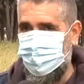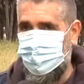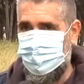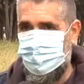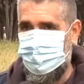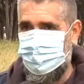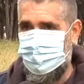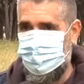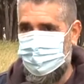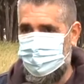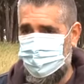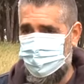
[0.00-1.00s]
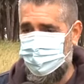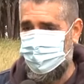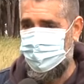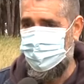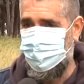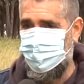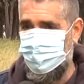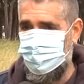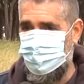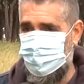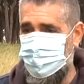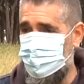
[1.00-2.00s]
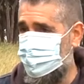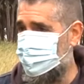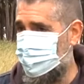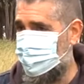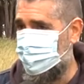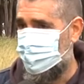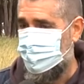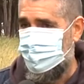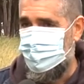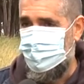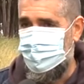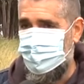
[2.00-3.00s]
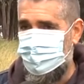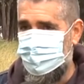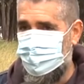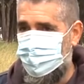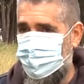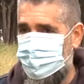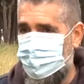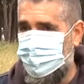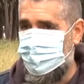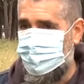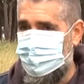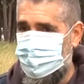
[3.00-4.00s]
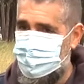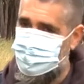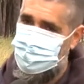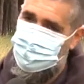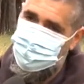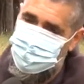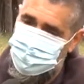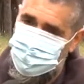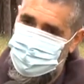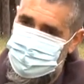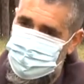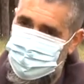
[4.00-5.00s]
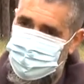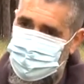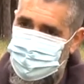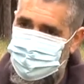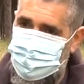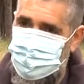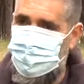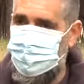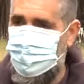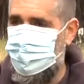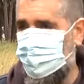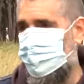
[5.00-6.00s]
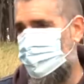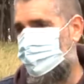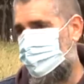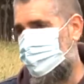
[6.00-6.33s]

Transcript: ho eh, prodotto un, un libro eh, nel quale poi in realtà c'è un romanzo breve e poi una vera e